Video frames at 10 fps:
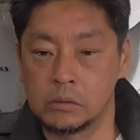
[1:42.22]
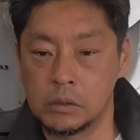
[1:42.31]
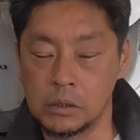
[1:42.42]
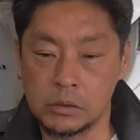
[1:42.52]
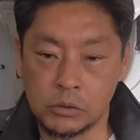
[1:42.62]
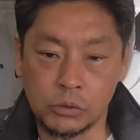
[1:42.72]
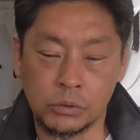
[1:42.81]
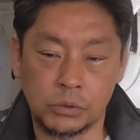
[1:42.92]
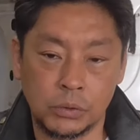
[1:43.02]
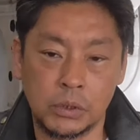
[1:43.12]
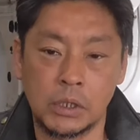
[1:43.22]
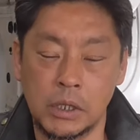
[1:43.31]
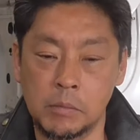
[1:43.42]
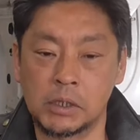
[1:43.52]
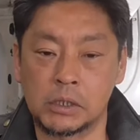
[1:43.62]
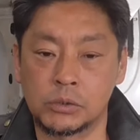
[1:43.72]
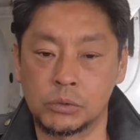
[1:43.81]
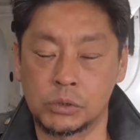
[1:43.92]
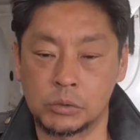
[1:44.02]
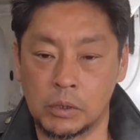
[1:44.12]
うん、でちょっとそれでねまた
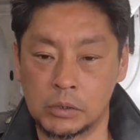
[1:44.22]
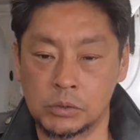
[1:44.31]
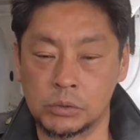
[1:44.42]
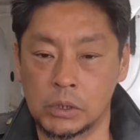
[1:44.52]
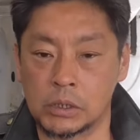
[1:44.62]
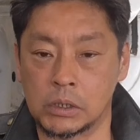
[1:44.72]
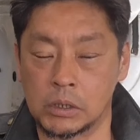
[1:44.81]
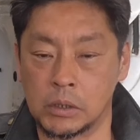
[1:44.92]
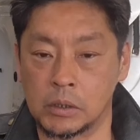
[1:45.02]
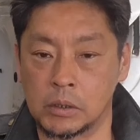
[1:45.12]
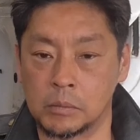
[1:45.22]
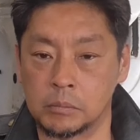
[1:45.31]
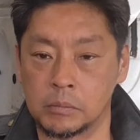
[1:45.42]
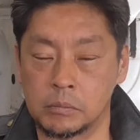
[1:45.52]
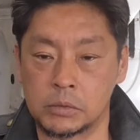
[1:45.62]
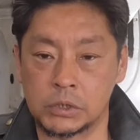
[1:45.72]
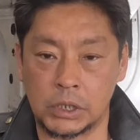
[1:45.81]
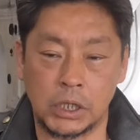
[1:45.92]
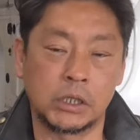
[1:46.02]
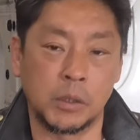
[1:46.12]
調子悪そうだったら
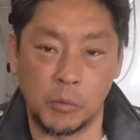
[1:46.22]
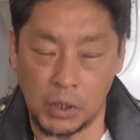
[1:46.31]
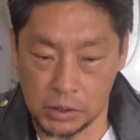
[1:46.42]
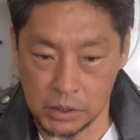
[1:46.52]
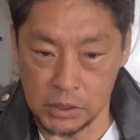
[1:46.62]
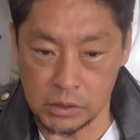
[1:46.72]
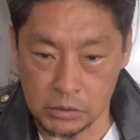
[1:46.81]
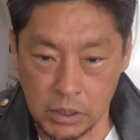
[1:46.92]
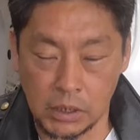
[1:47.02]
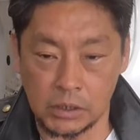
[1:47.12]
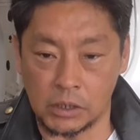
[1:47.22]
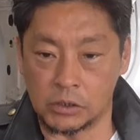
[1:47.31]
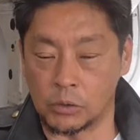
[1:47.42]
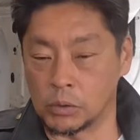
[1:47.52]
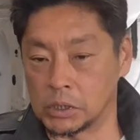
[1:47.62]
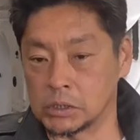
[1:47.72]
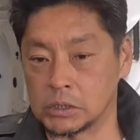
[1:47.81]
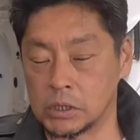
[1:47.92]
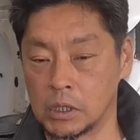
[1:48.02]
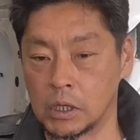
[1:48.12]
連れてきてもらっていいですか?」なんていうお
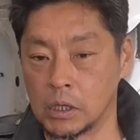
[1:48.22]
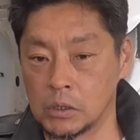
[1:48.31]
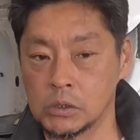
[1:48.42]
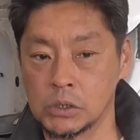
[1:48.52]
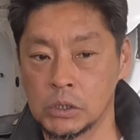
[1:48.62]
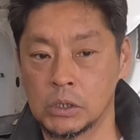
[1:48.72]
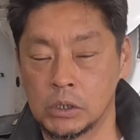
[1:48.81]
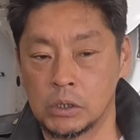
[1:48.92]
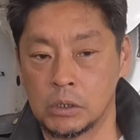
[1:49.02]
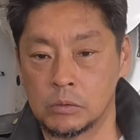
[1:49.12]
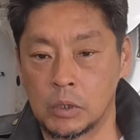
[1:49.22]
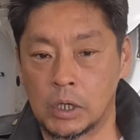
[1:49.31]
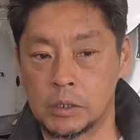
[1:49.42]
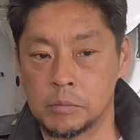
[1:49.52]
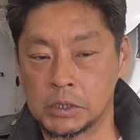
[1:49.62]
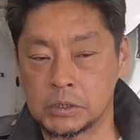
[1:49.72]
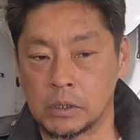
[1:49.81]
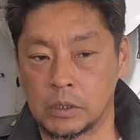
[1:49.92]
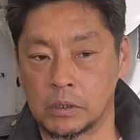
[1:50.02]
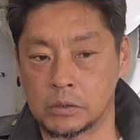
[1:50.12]
話で「分かりまし
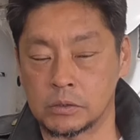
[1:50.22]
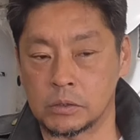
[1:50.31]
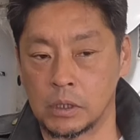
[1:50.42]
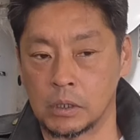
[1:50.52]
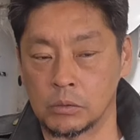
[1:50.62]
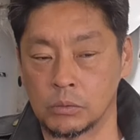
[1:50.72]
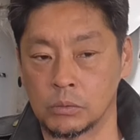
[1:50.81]
た」っつってあ